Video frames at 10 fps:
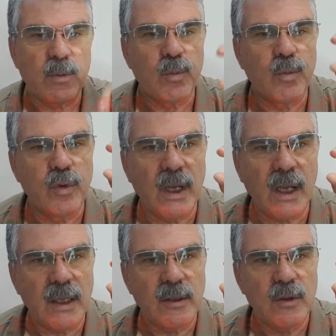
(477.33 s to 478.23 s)

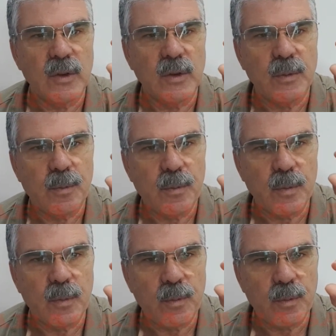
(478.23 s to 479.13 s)
buna
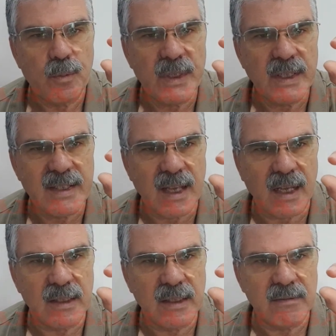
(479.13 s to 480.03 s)
1
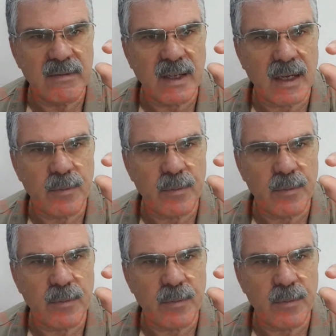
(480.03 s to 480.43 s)
santim veya